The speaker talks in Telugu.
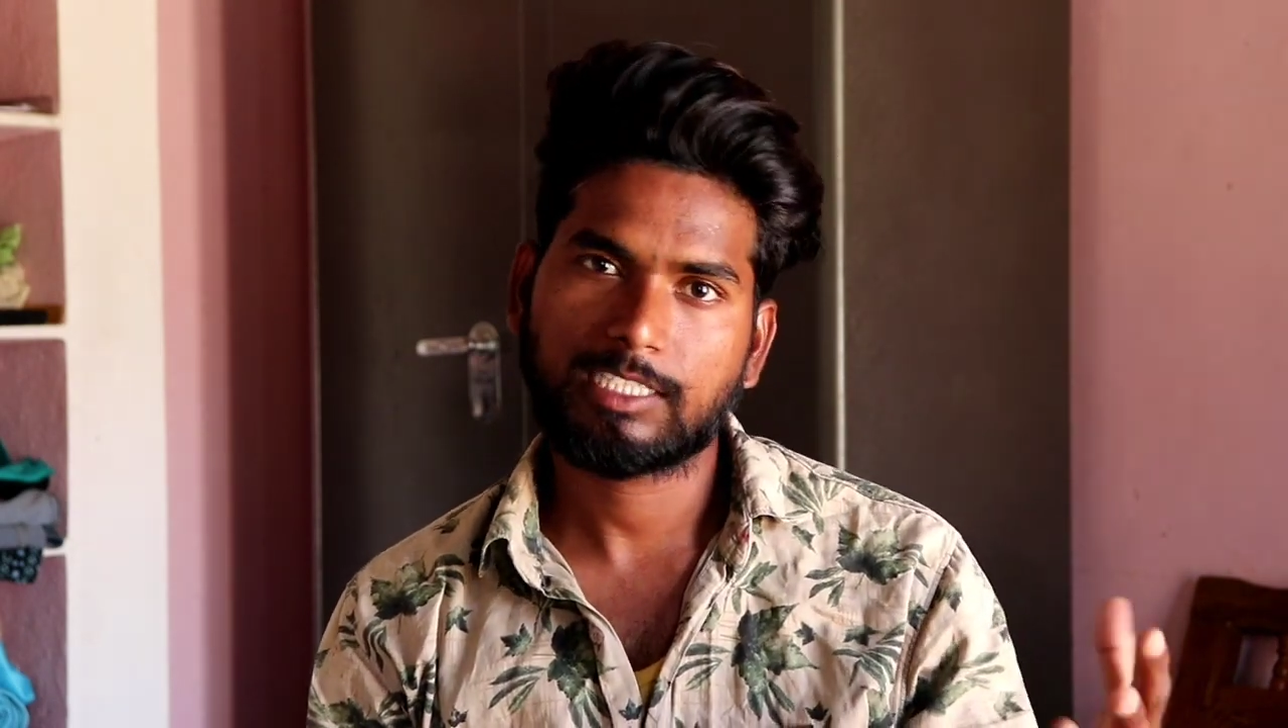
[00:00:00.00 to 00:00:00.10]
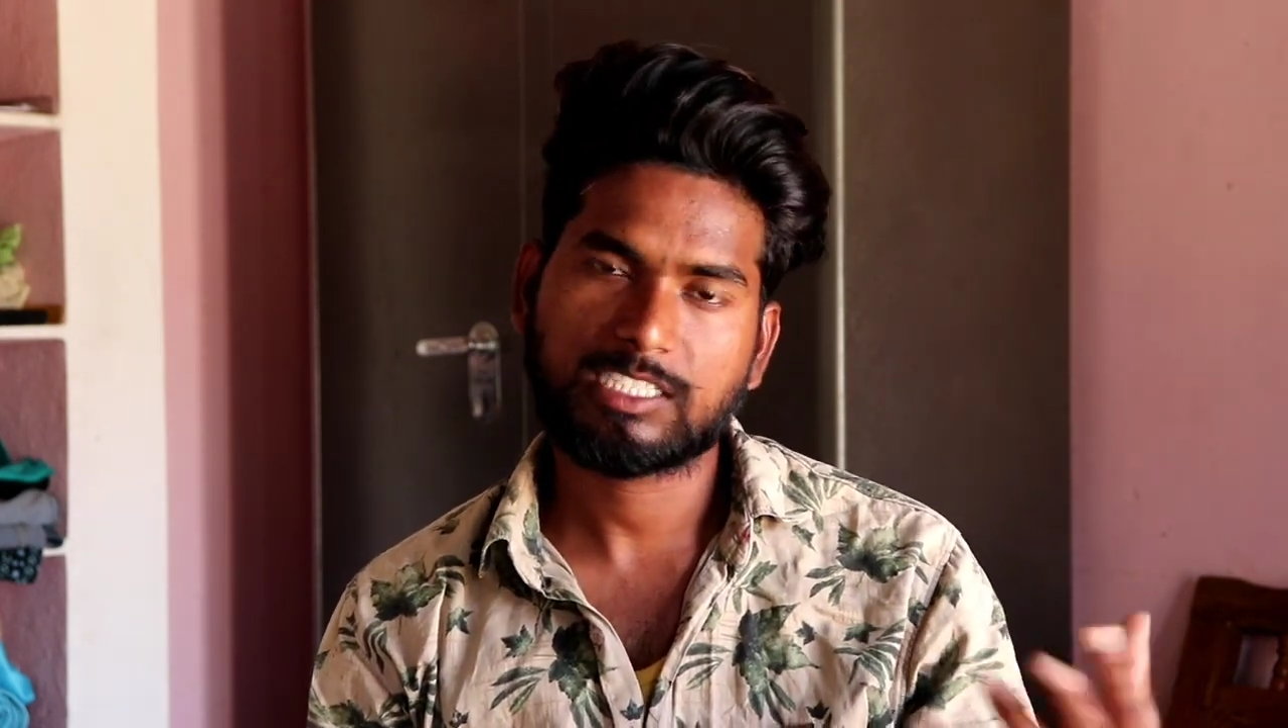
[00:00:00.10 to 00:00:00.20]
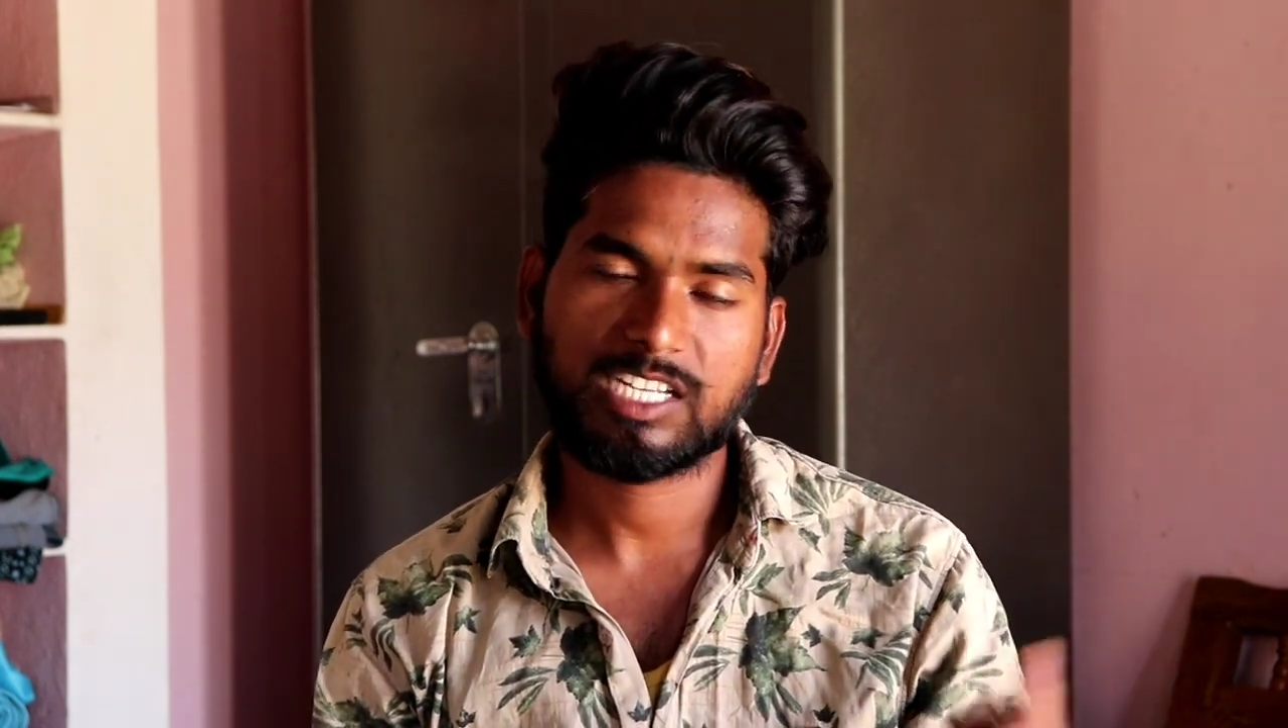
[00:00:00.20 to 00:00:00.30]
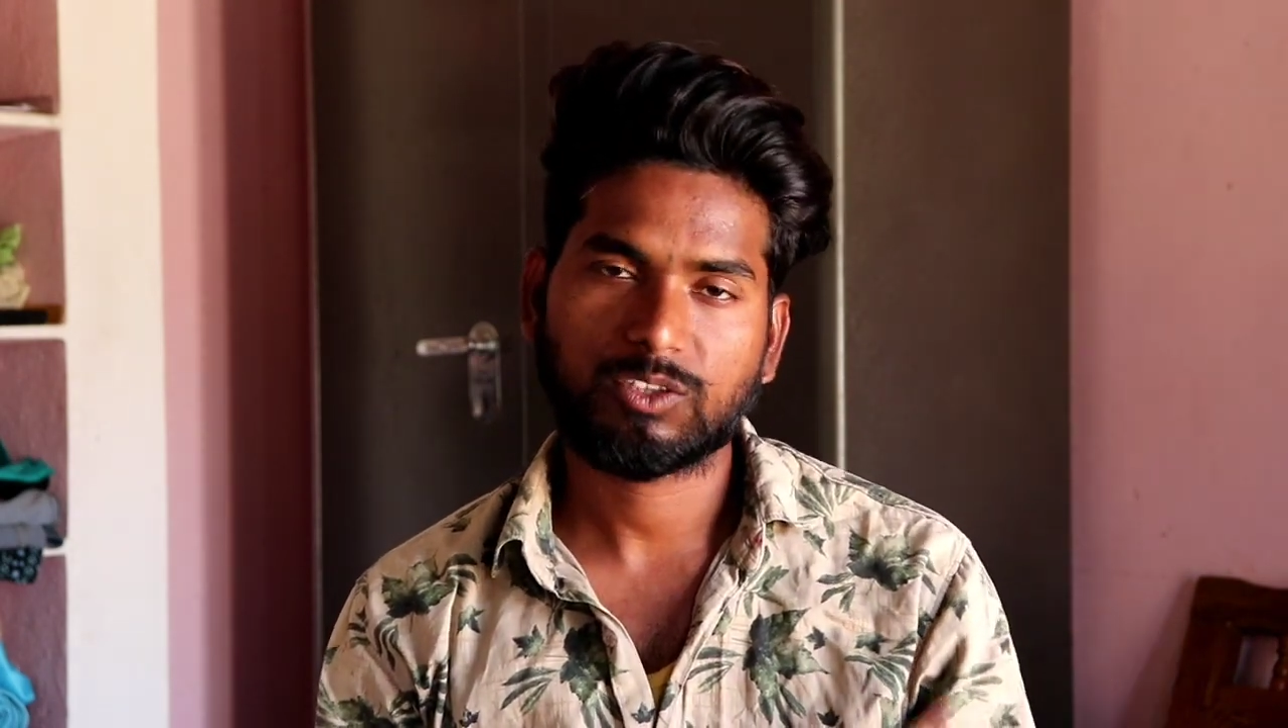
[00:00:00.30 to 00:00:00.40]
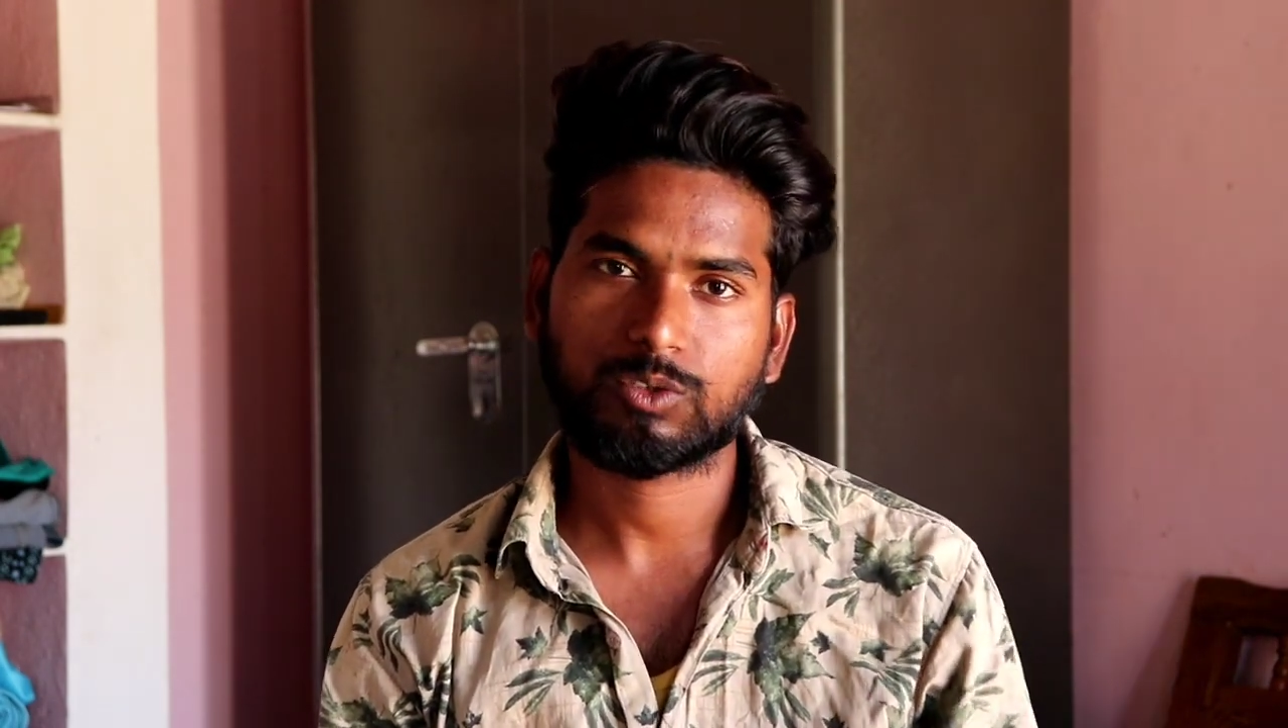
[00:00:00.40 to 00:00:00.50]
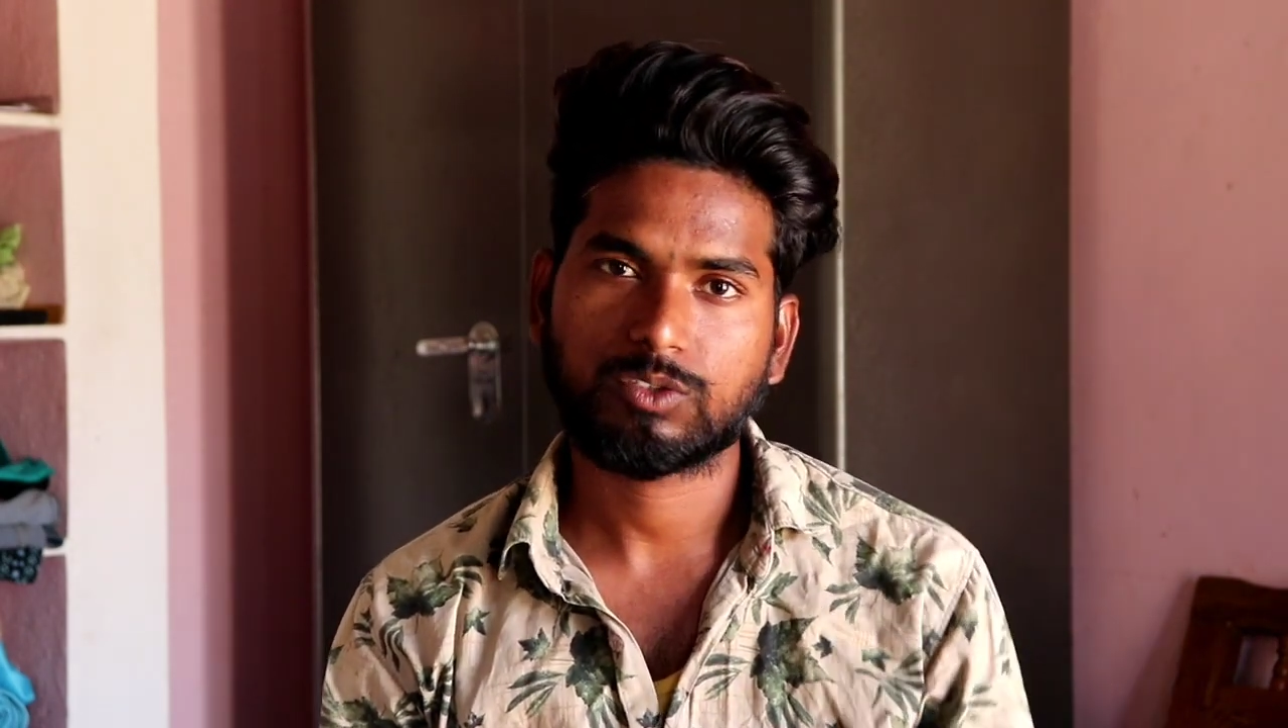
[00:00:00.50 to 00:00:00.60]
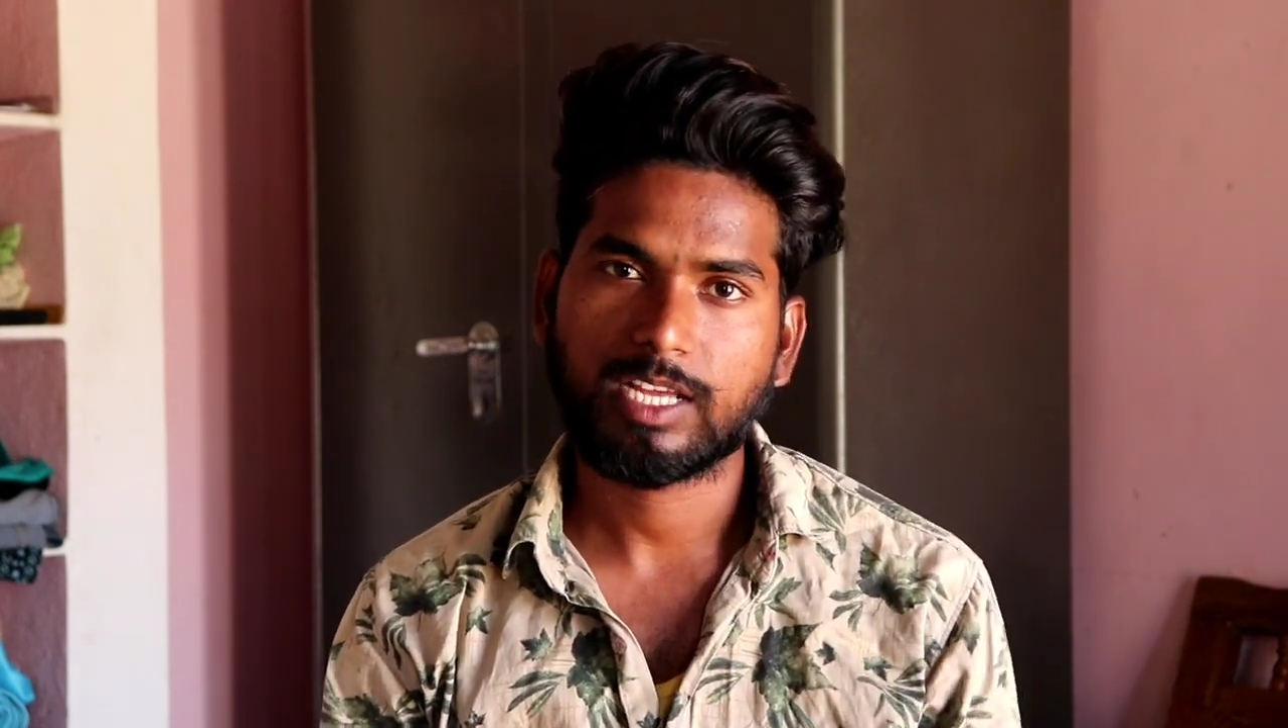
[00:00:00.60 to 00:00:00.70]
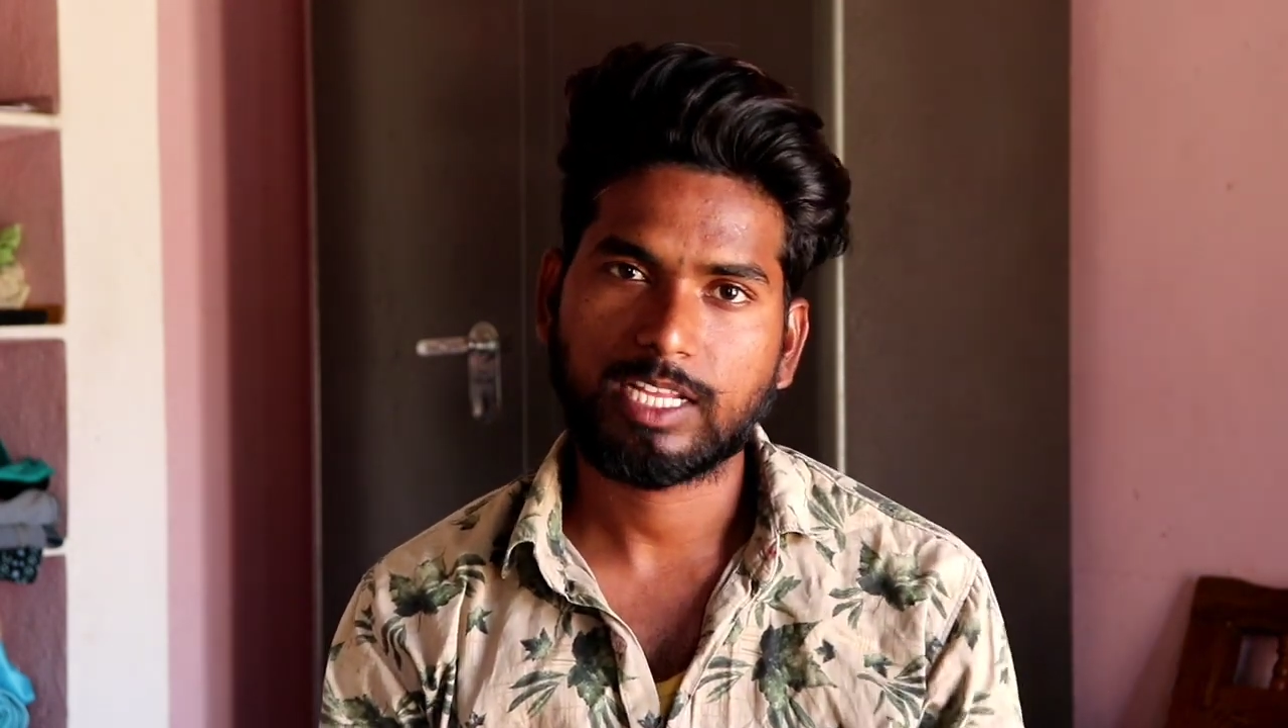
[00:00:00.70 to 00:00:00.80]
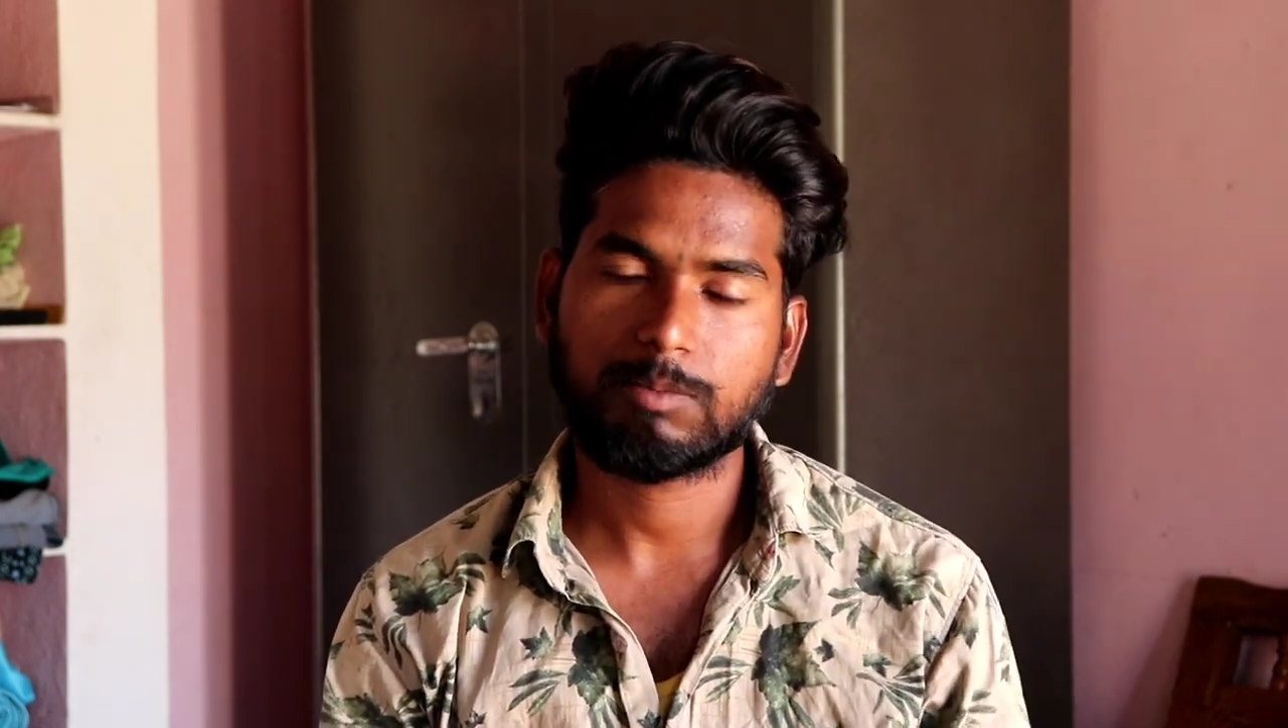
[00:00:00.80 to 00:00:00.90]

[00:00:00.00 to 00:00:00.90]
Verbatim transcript: ఎంత స్ట్రెంత్ వస్తుంది